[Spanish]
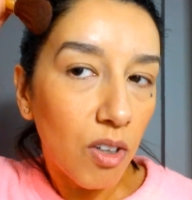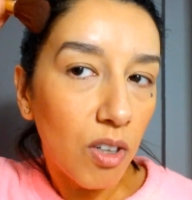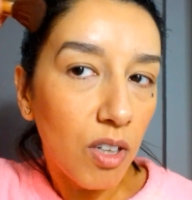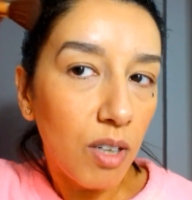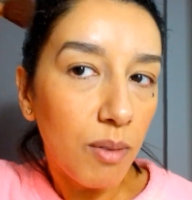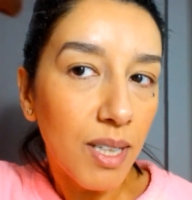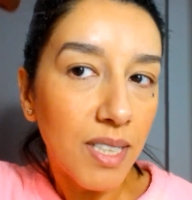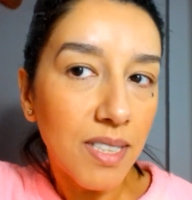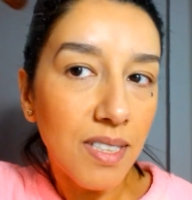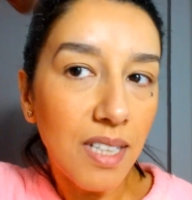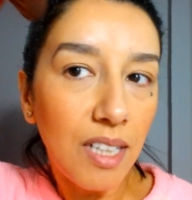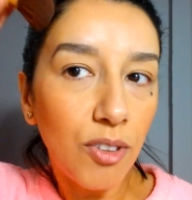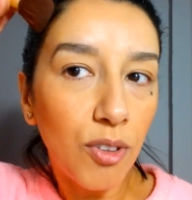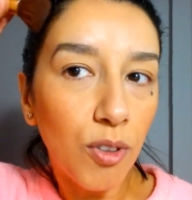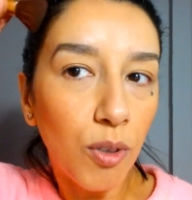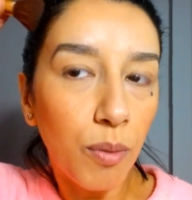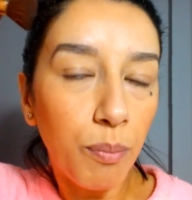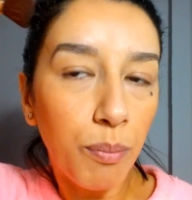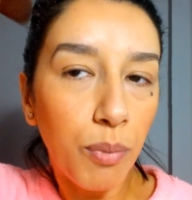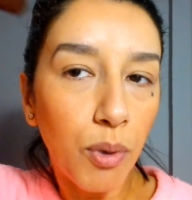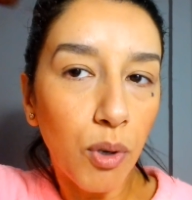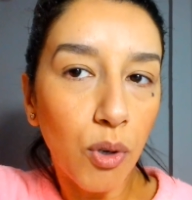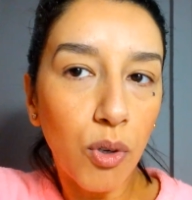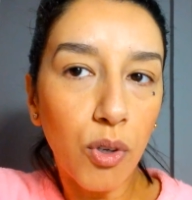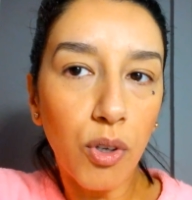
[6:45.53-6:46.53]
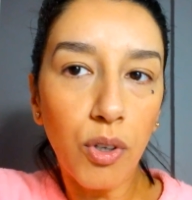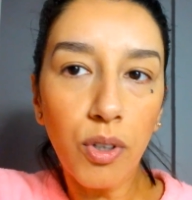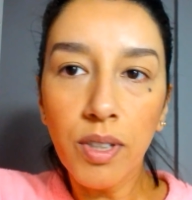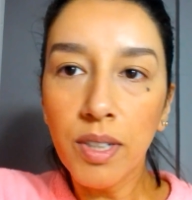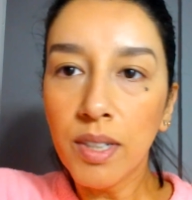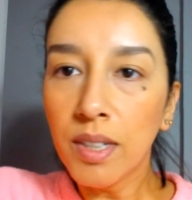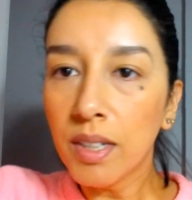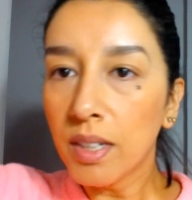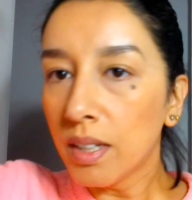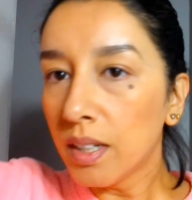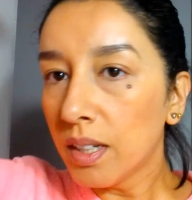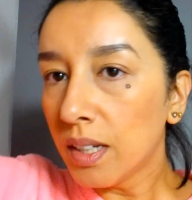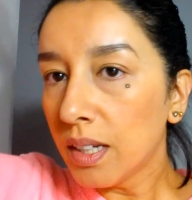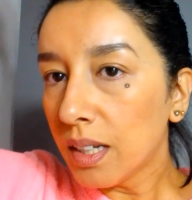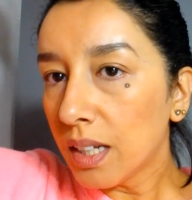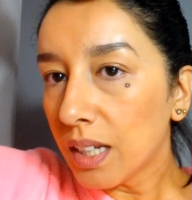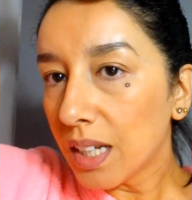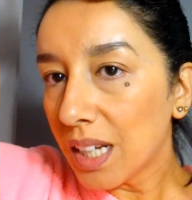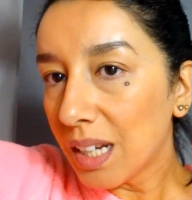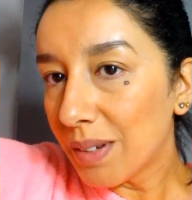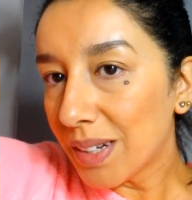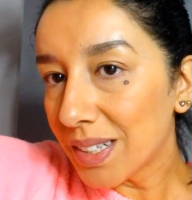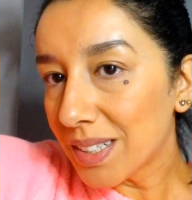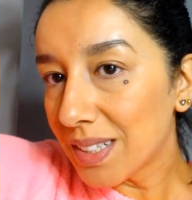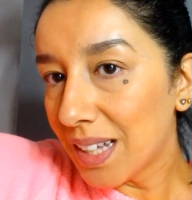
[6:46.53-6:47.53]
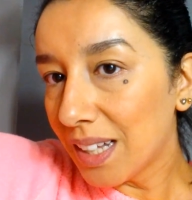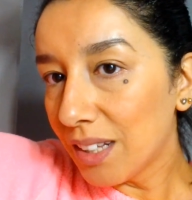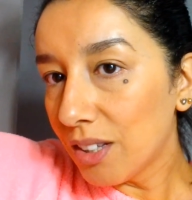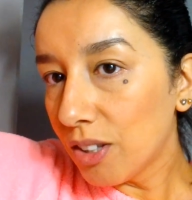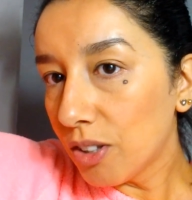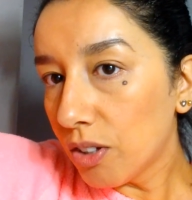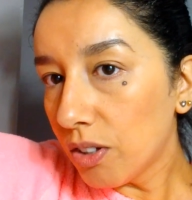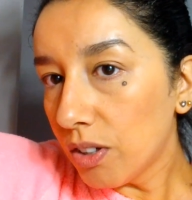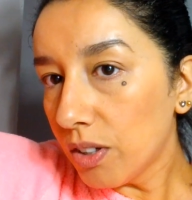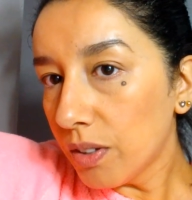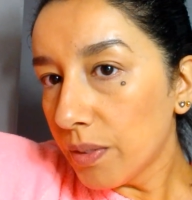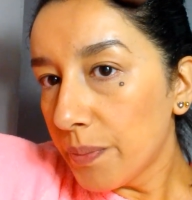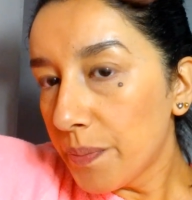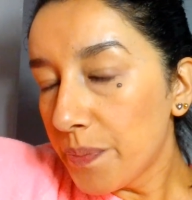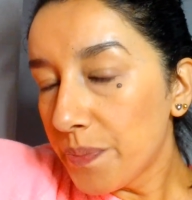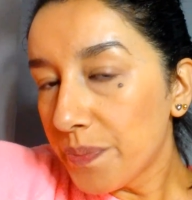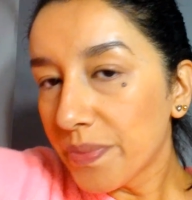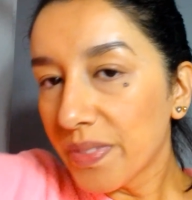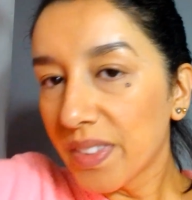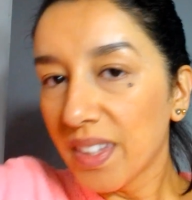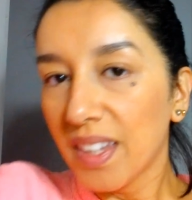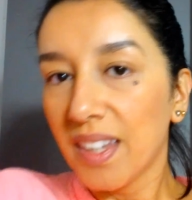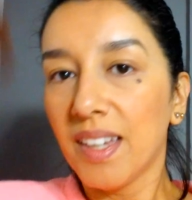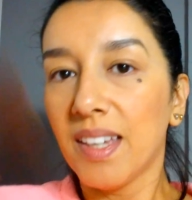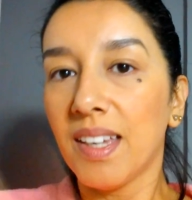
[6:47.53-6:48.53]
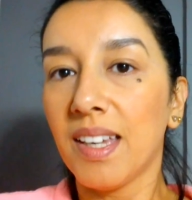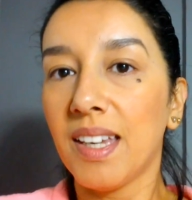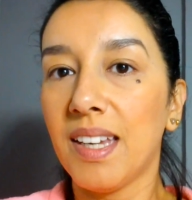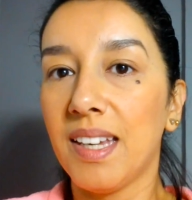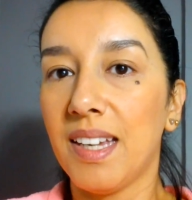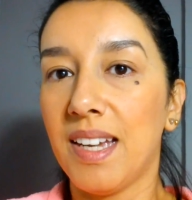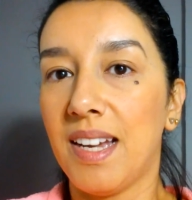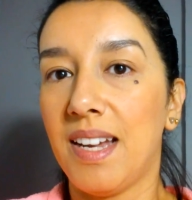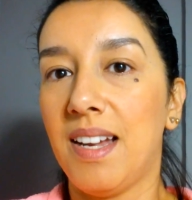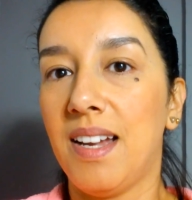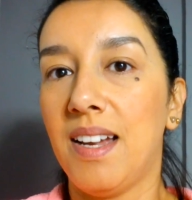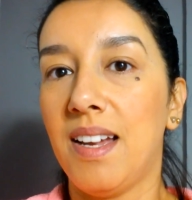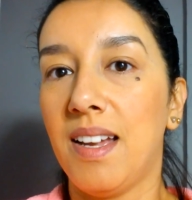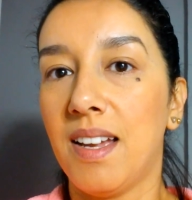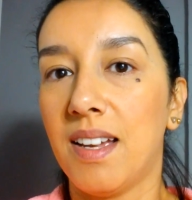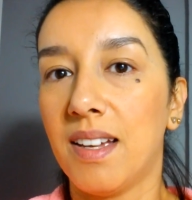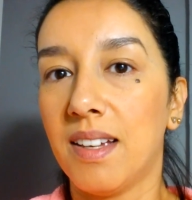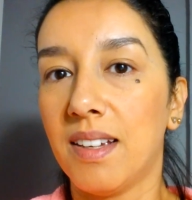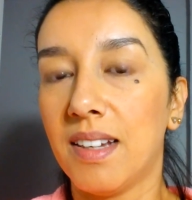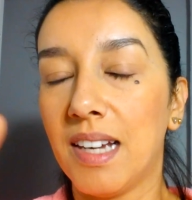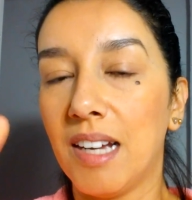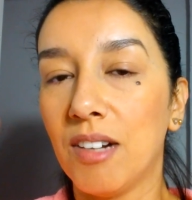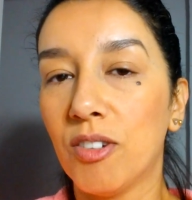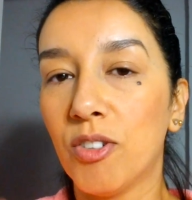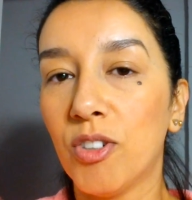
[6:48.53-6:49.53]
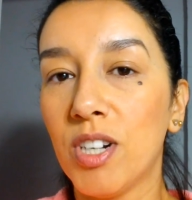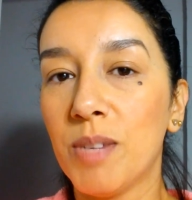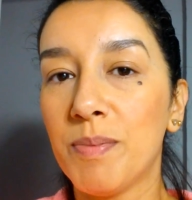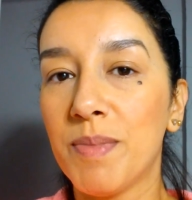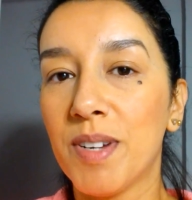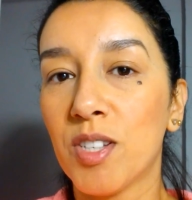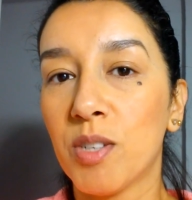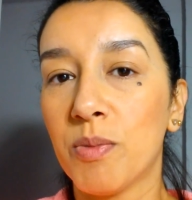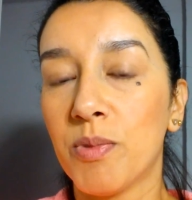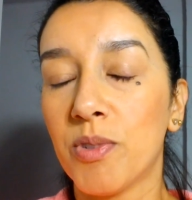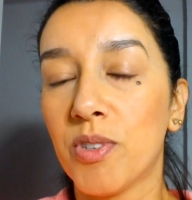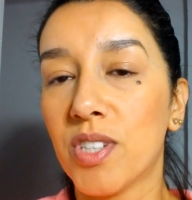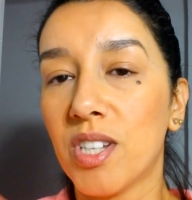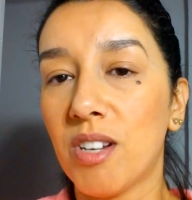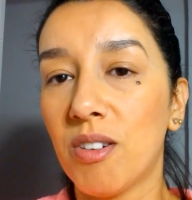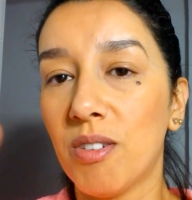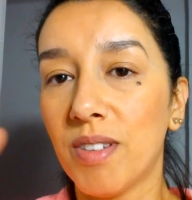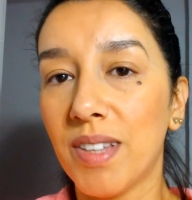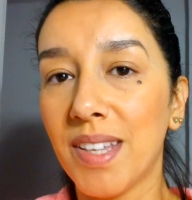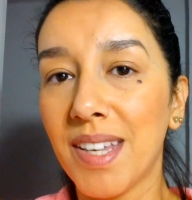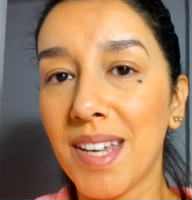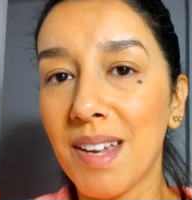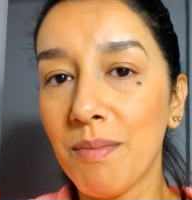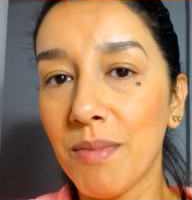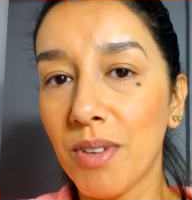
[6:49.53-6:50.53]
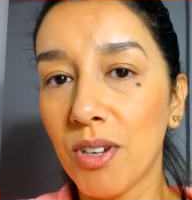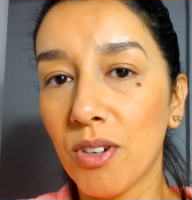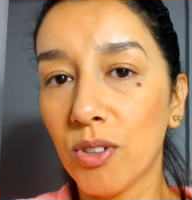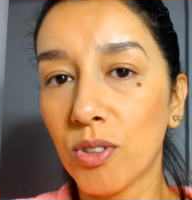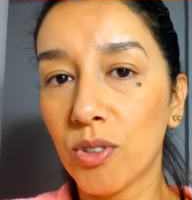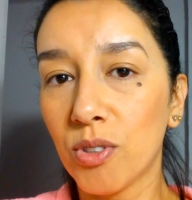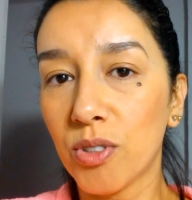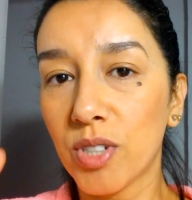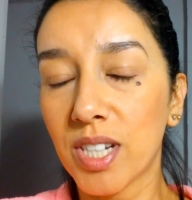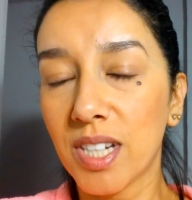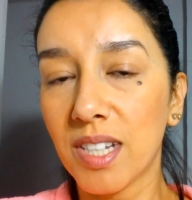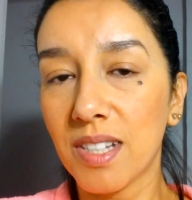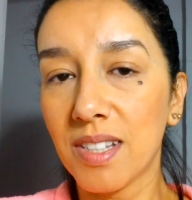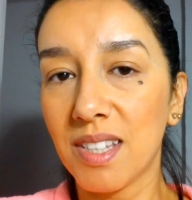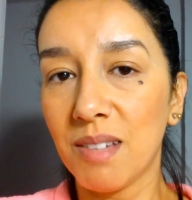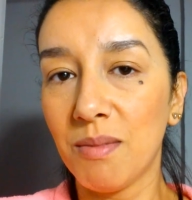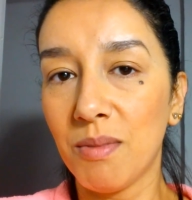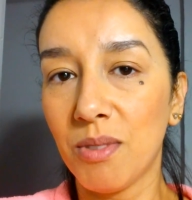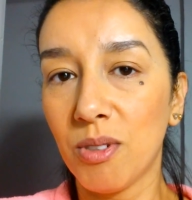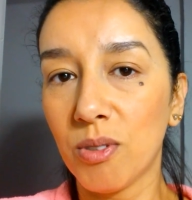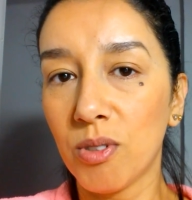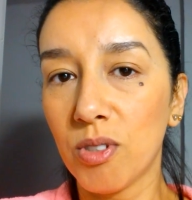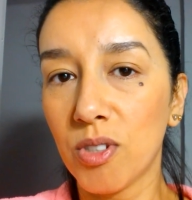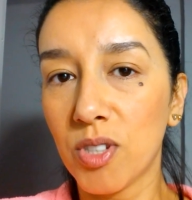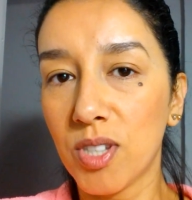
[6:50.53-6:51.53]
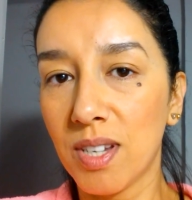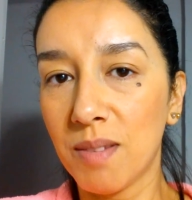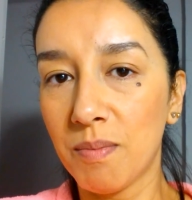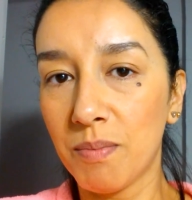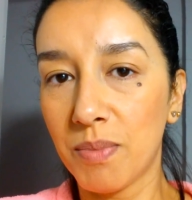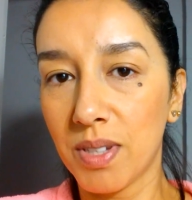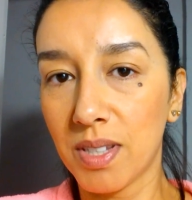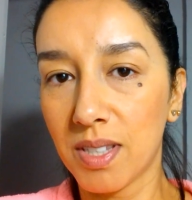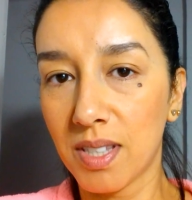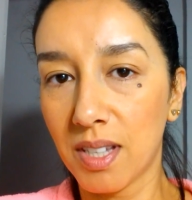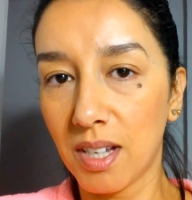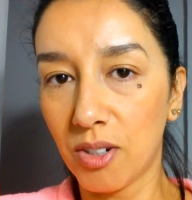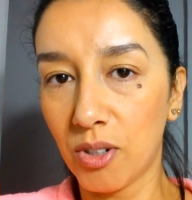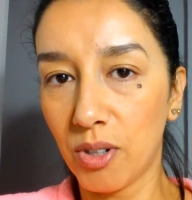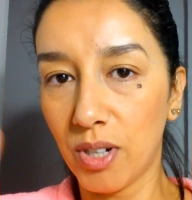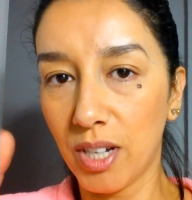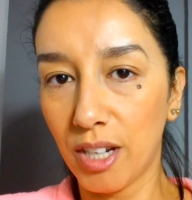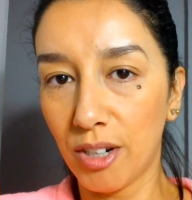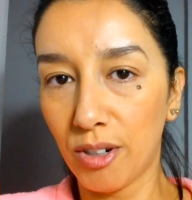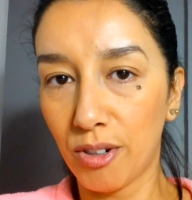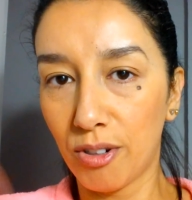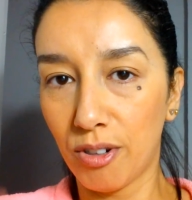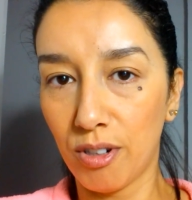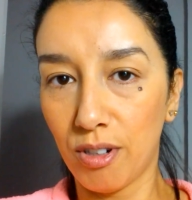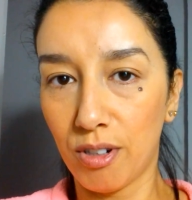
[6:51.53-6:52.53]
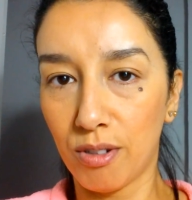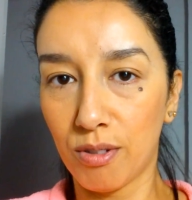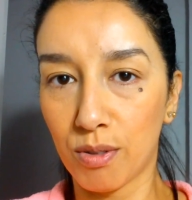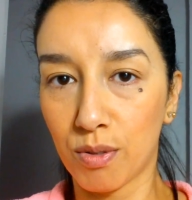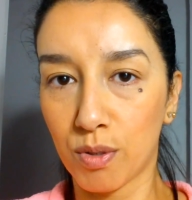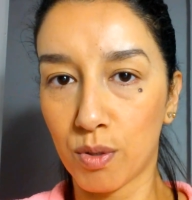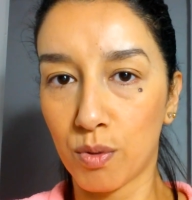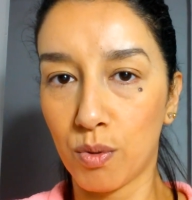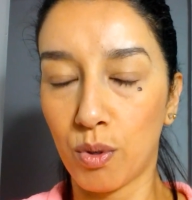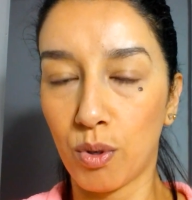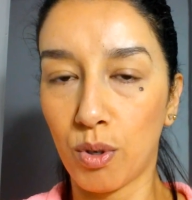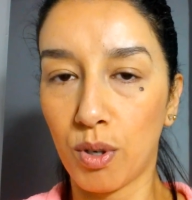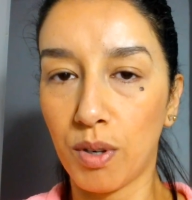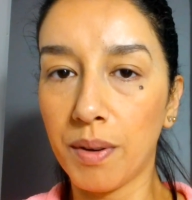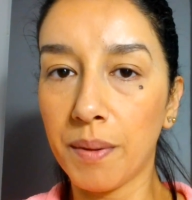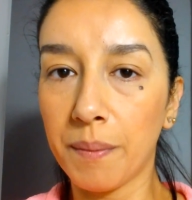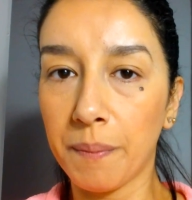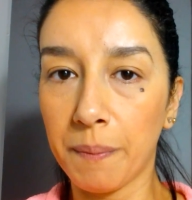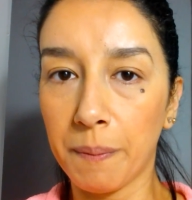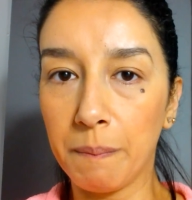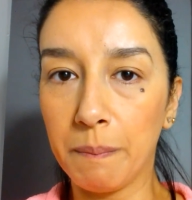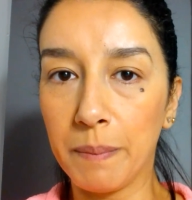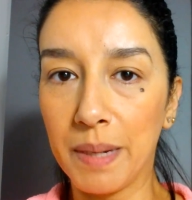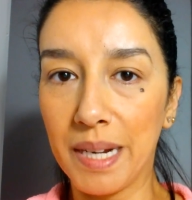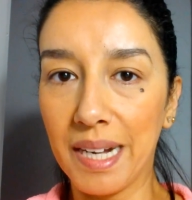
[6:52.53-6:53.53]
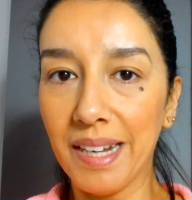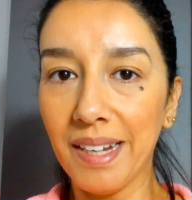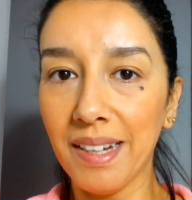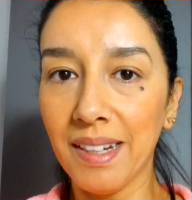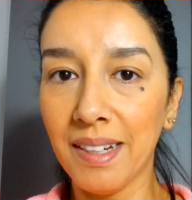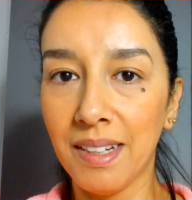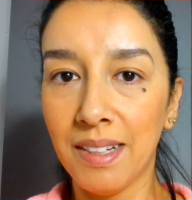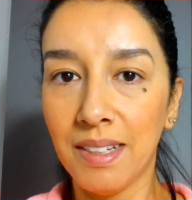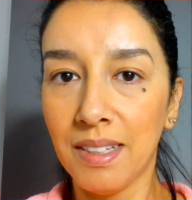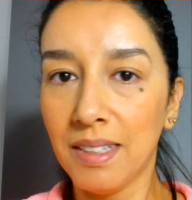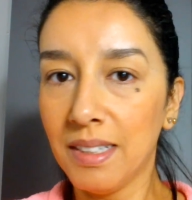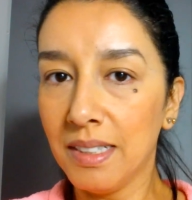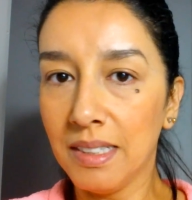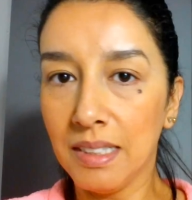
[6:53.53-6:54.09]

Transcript: Le vas dando un poco. Le vas dando y eh, calcula más o menos a los 10 minutos, 15 minutos y empieza a coger color oscuro, ¿vale?